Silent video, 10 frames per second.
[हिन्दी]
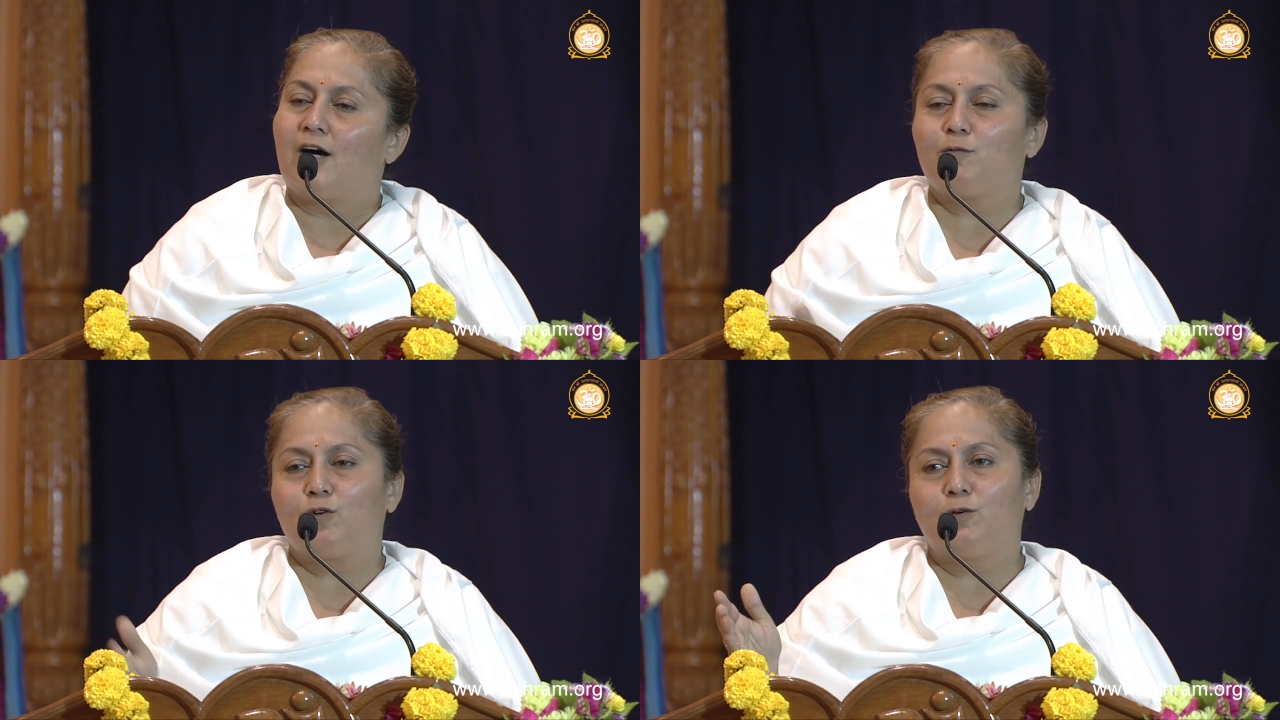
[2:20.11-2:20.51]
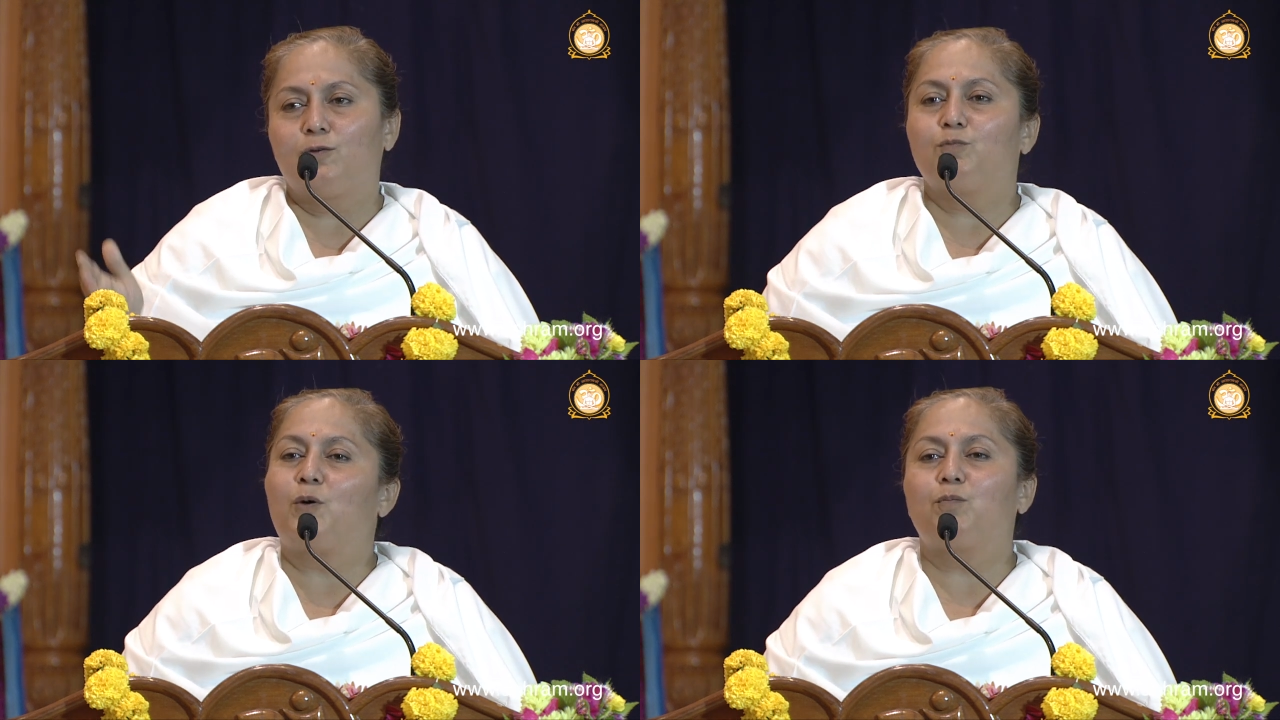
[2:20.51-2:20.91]
हमको
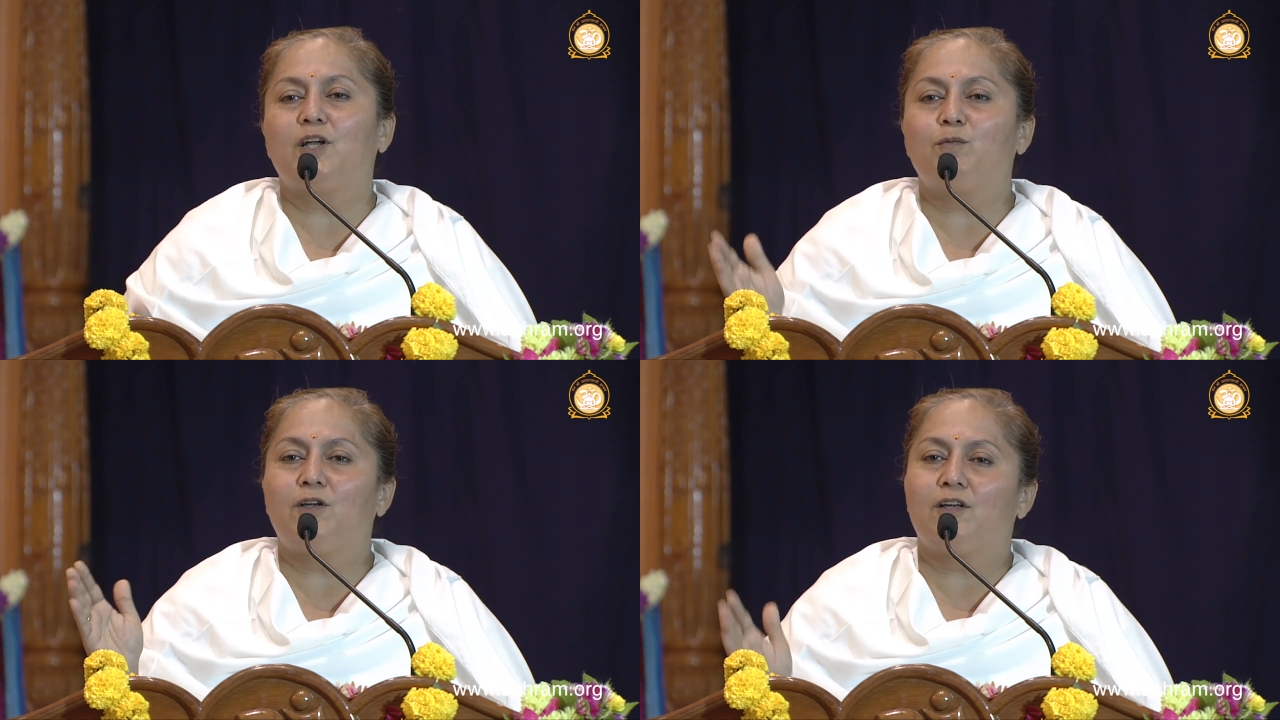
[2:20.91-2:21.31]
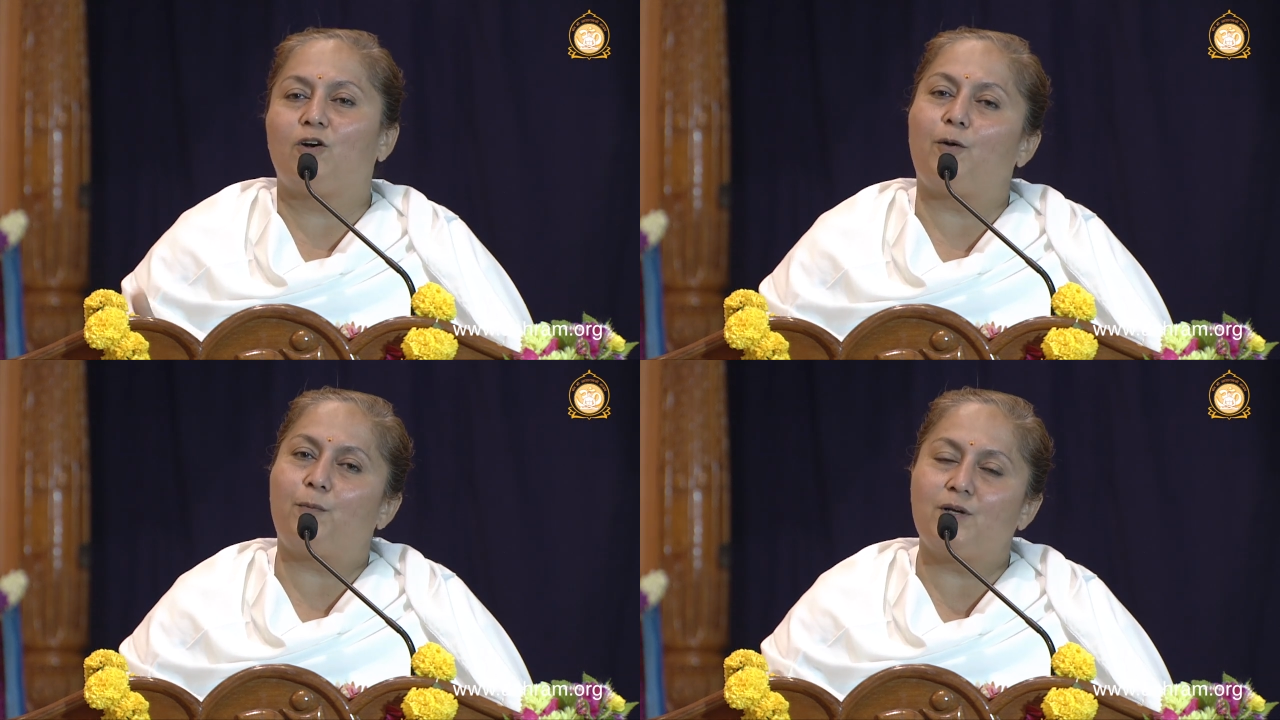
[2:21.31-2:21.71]
मुंबई में
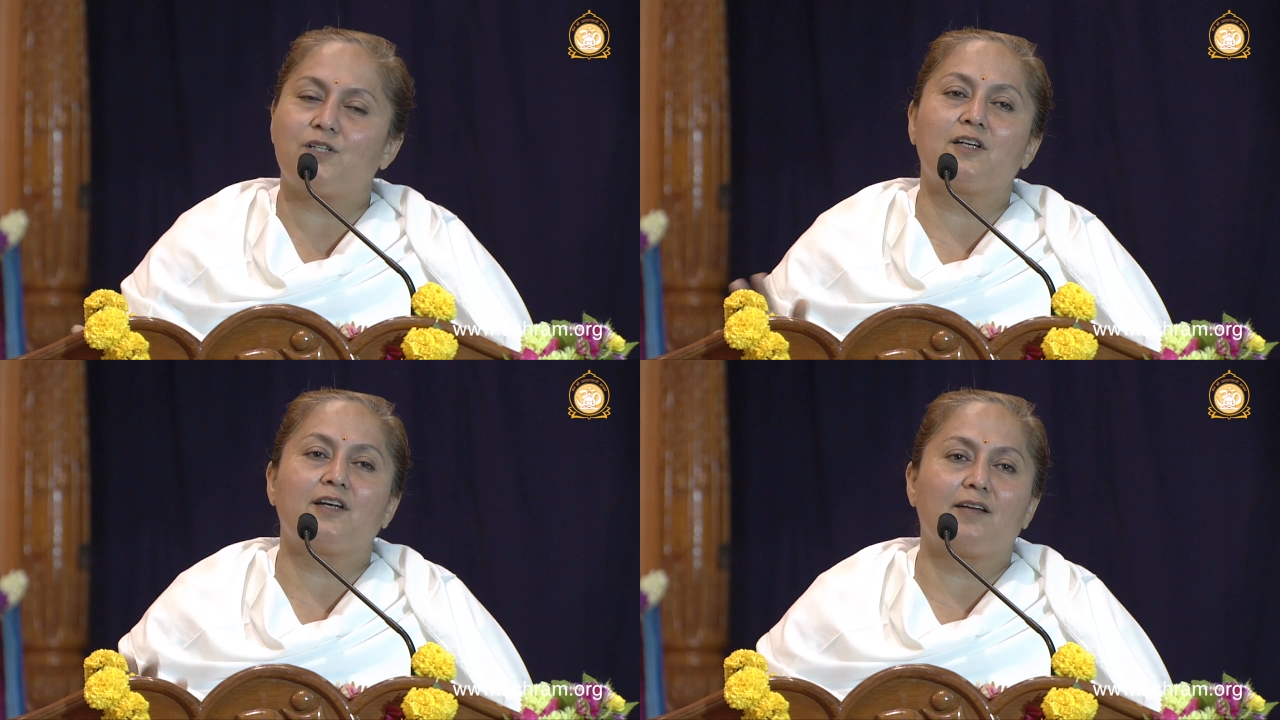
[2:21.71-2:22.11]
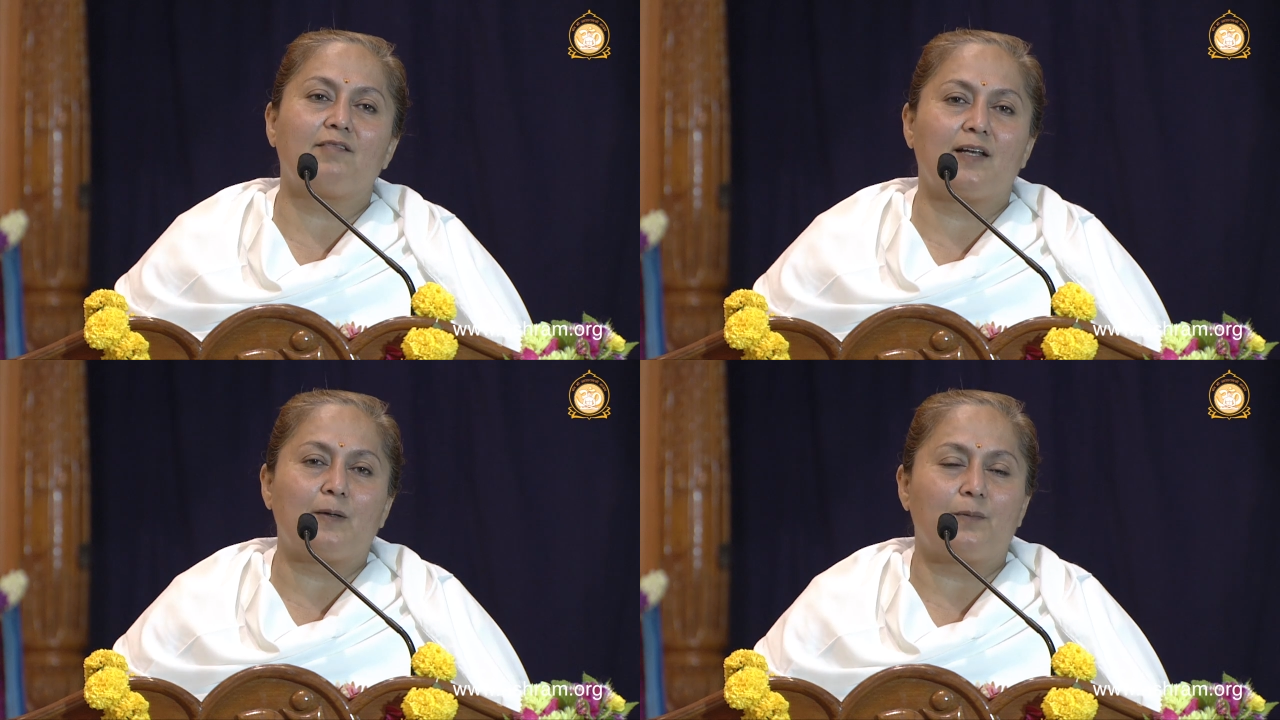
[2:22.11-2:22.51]
ऑपरेशन
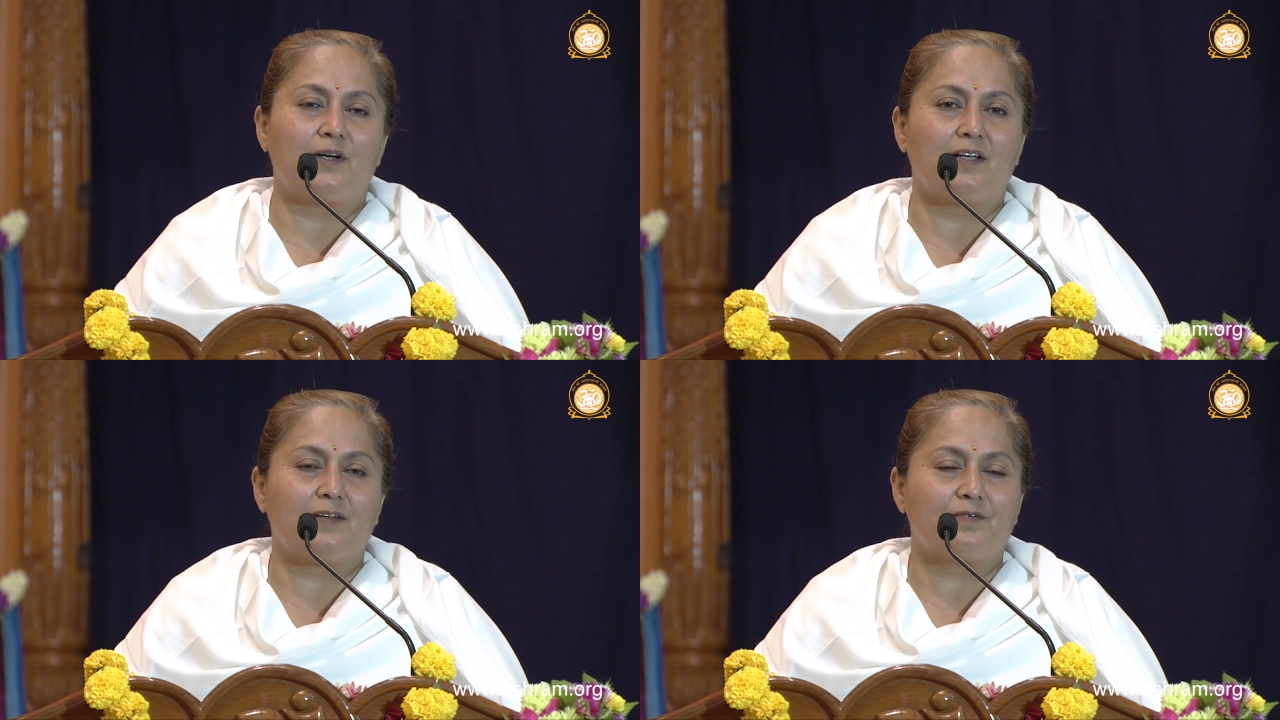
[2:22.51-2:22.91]
करवानी पड़ी